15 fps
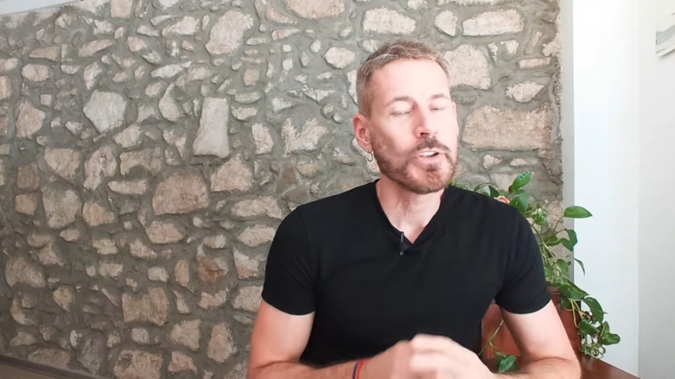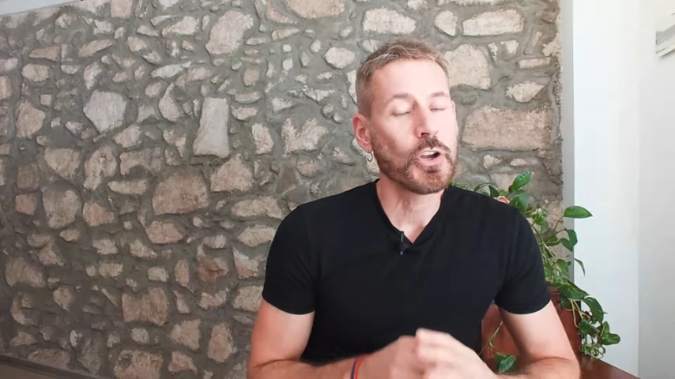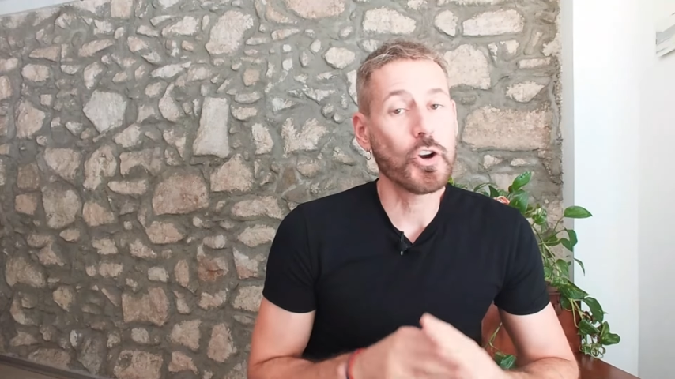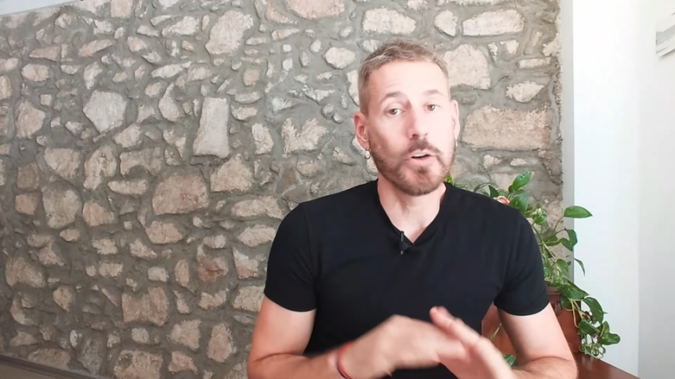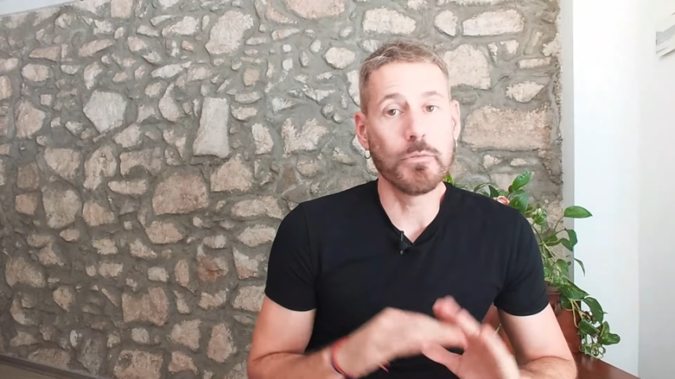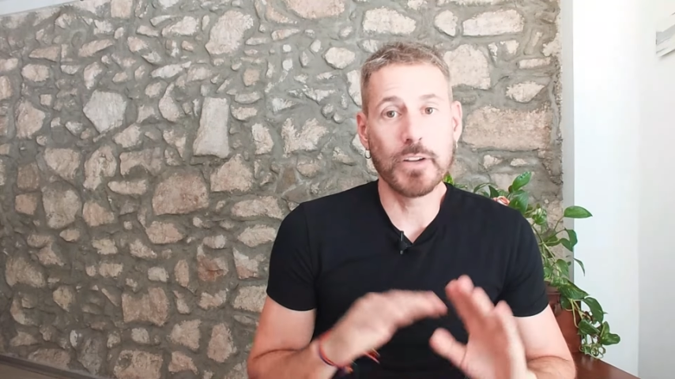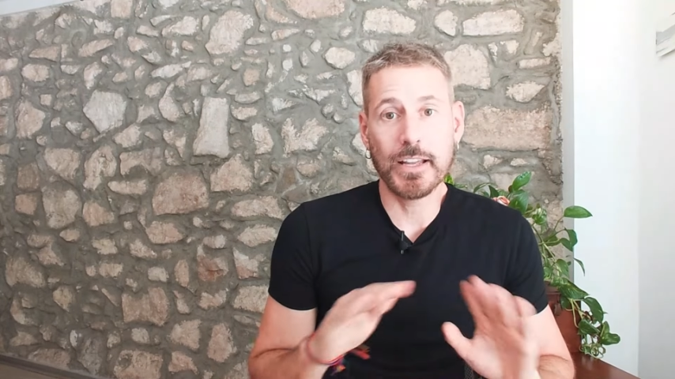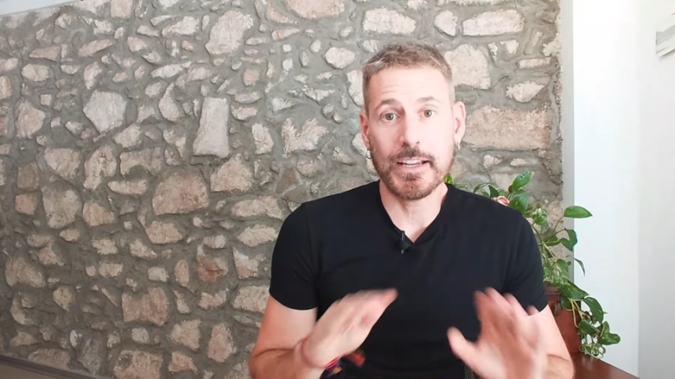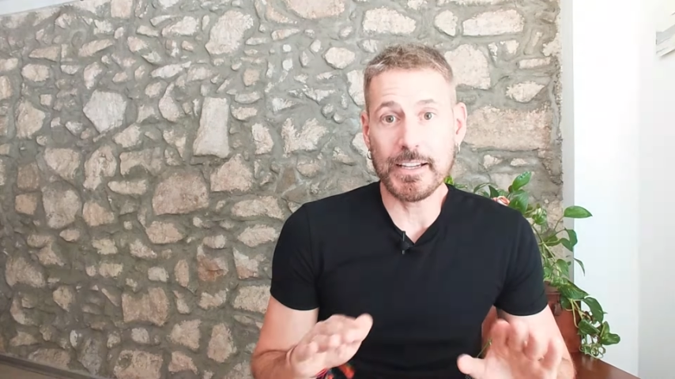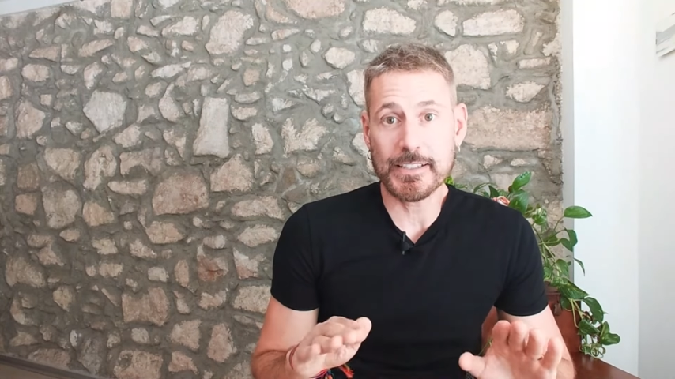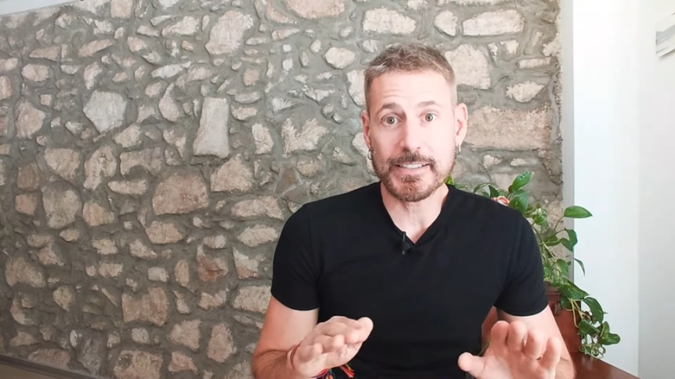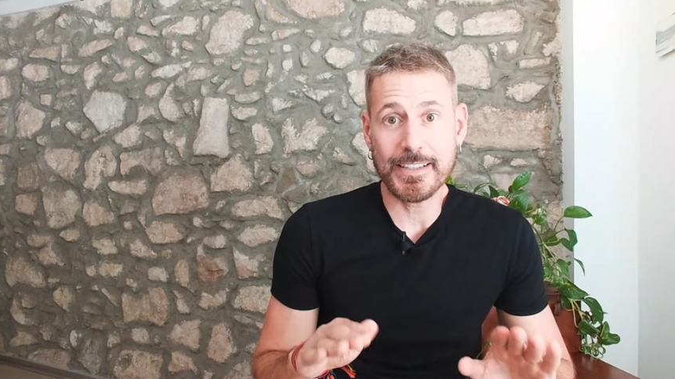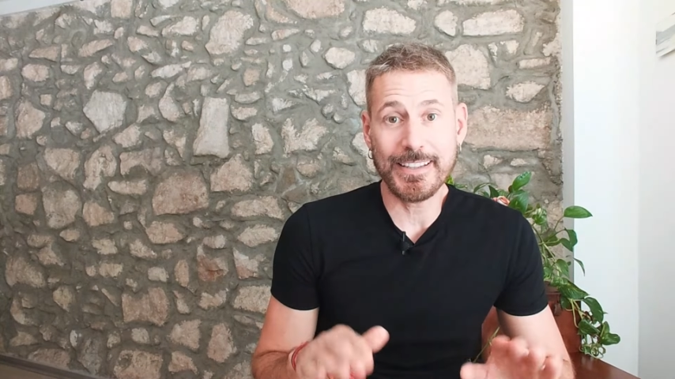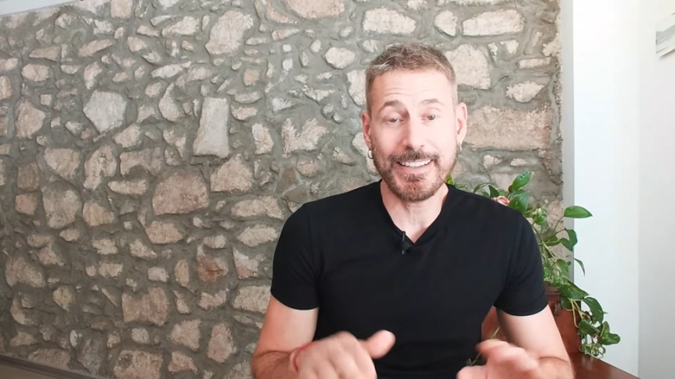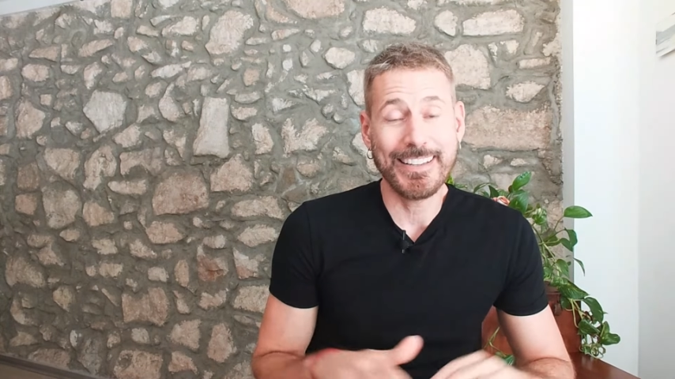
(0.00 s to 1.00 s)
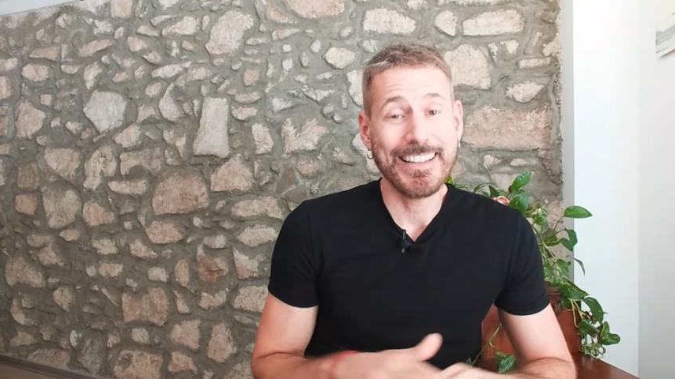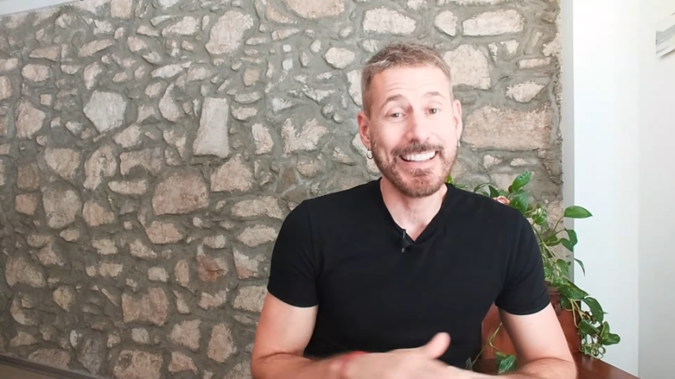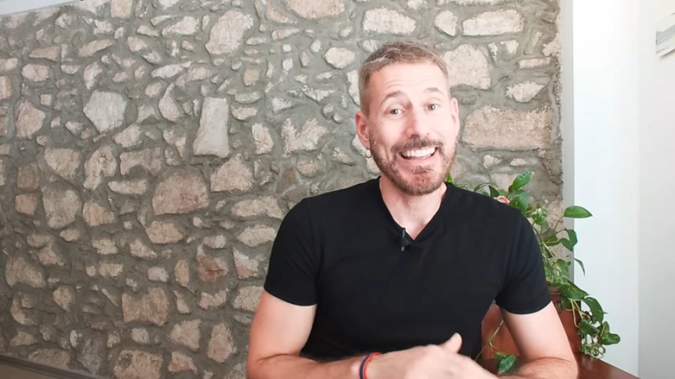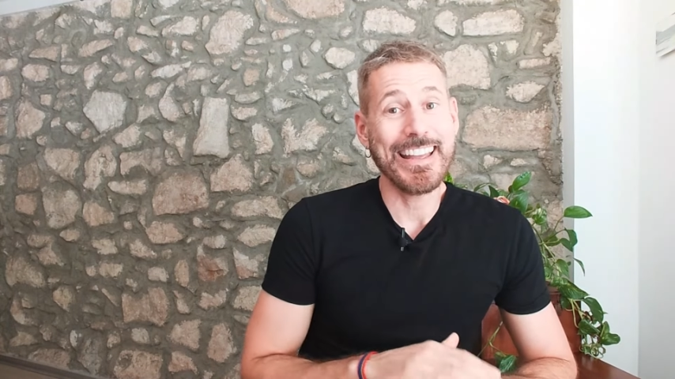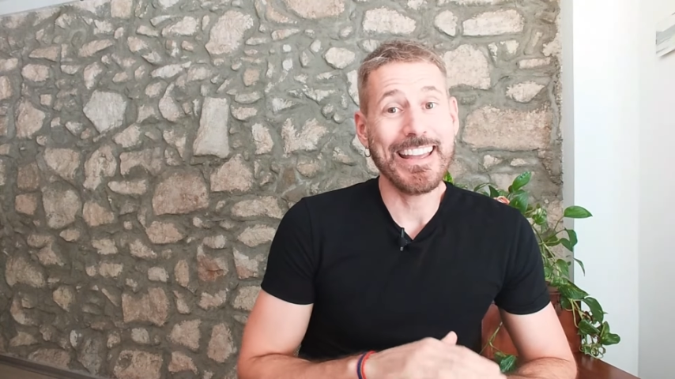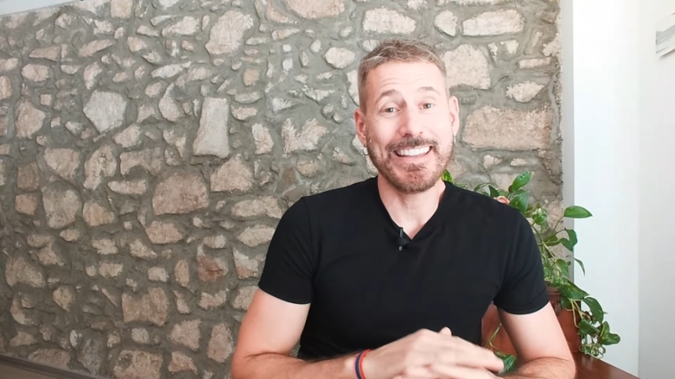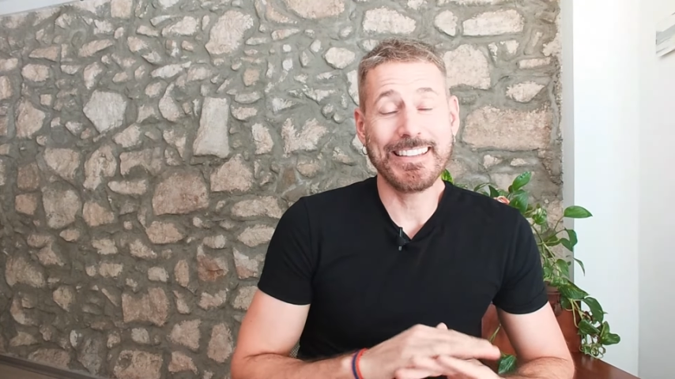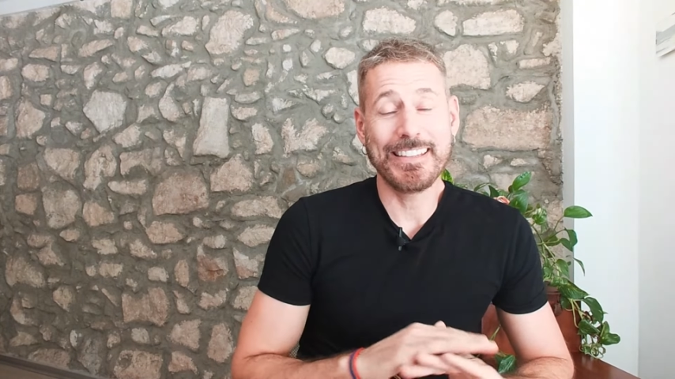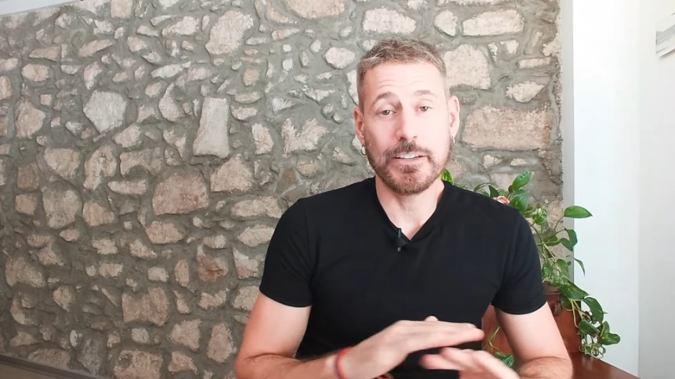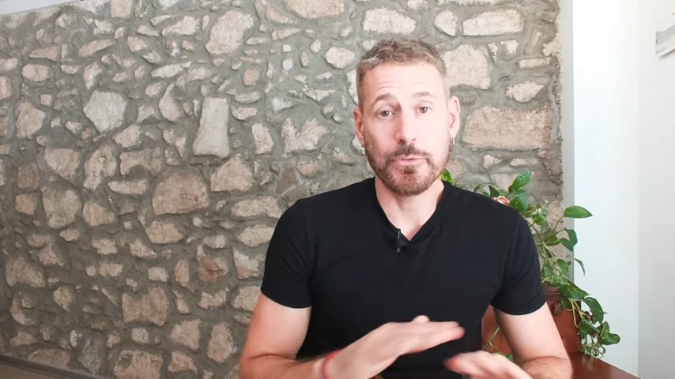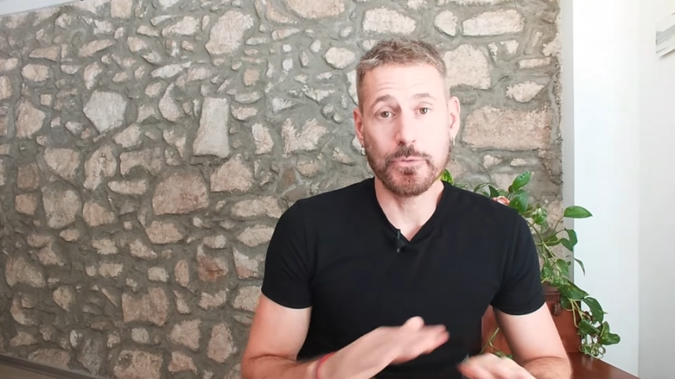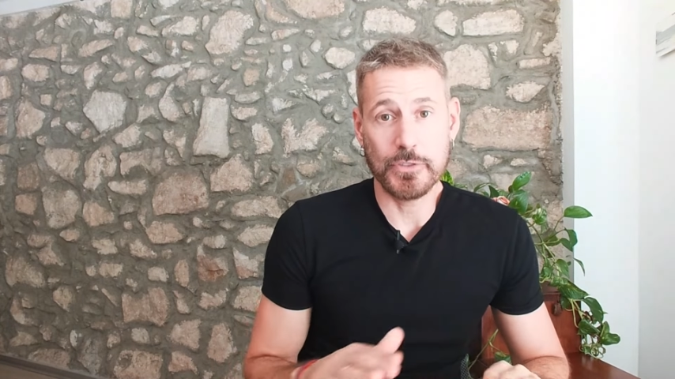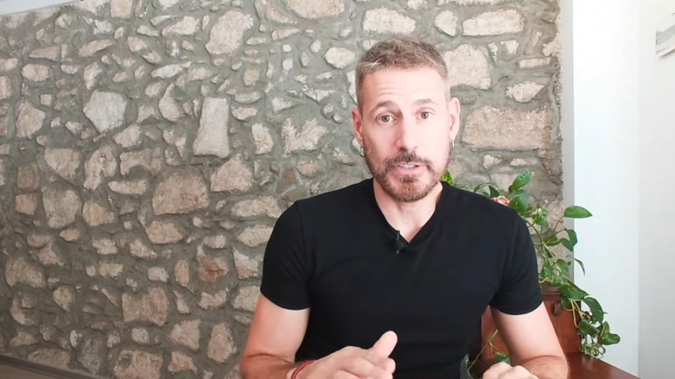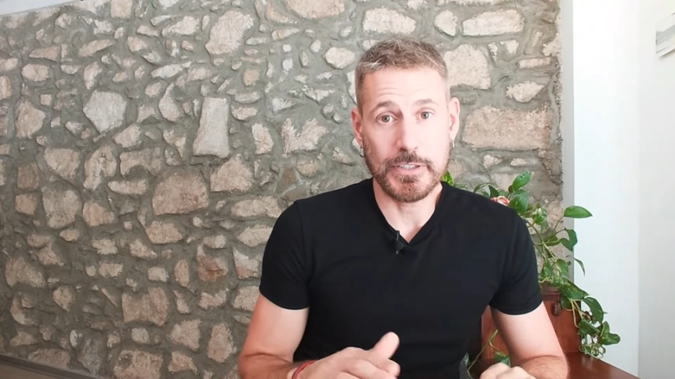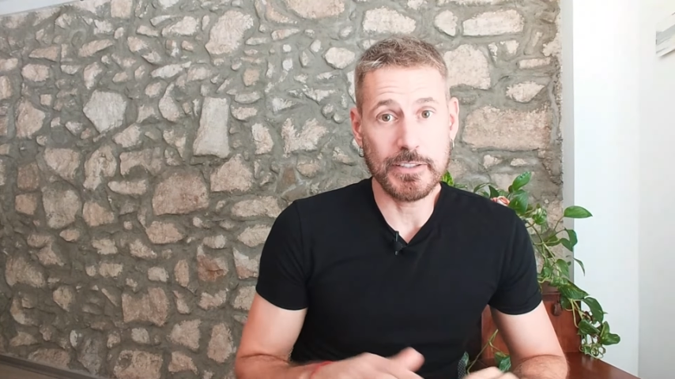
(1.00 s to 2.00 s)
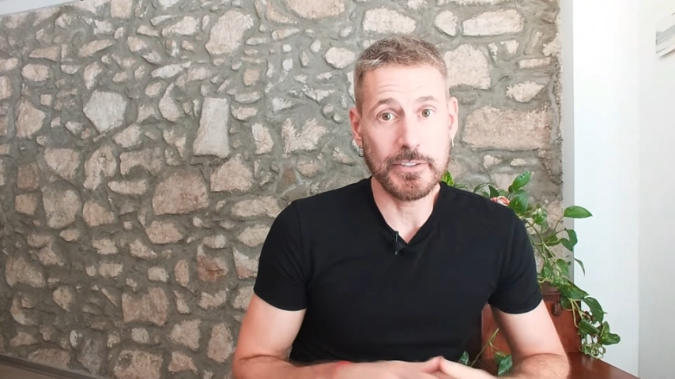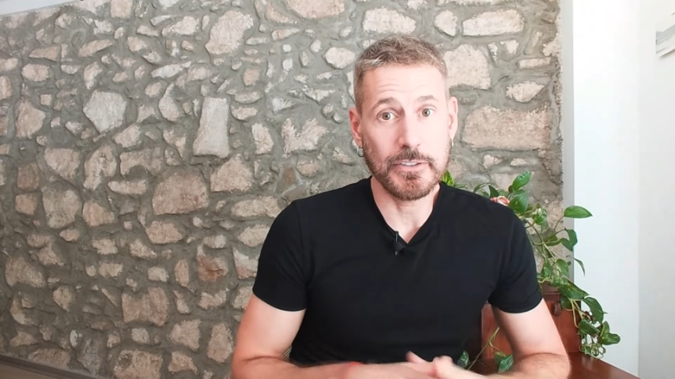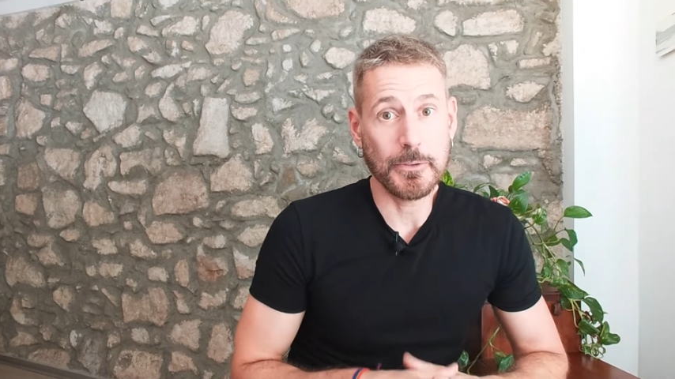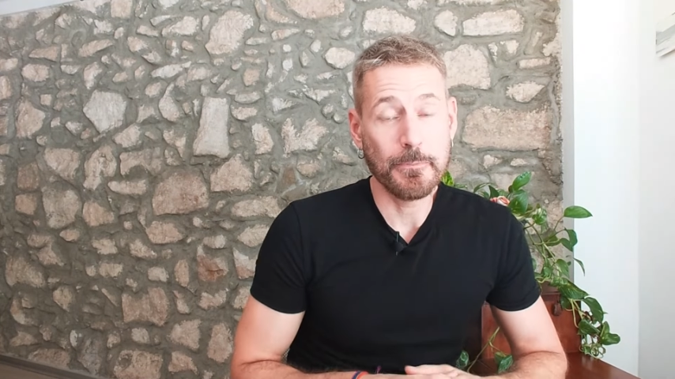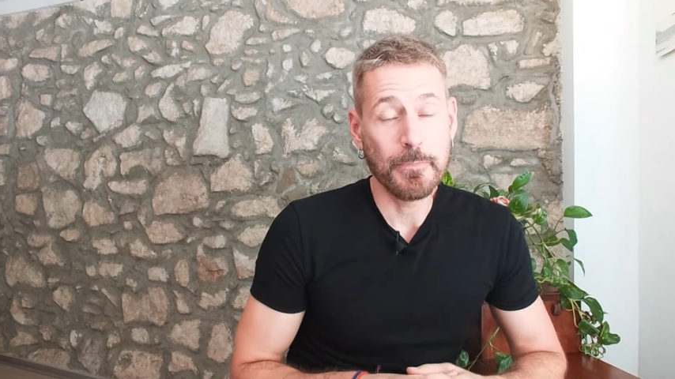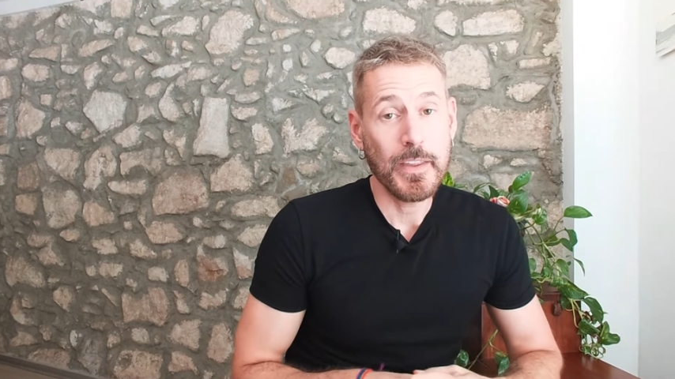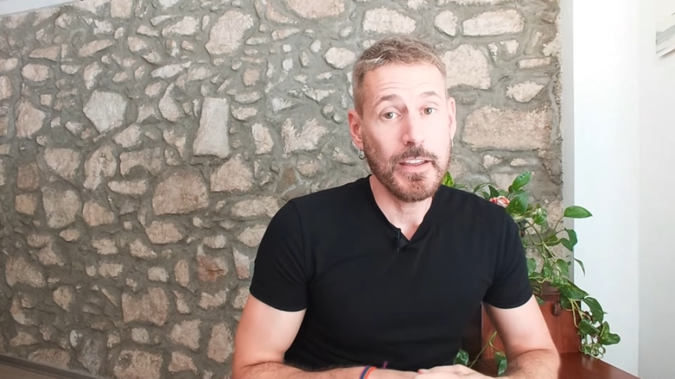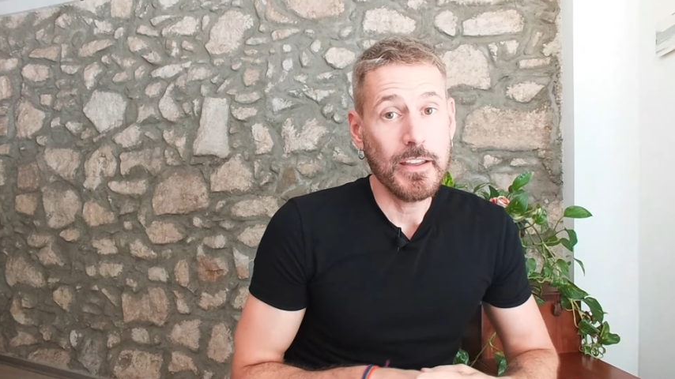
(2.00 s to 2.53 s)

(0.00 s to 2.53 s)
Como en casa, en ningún sitio.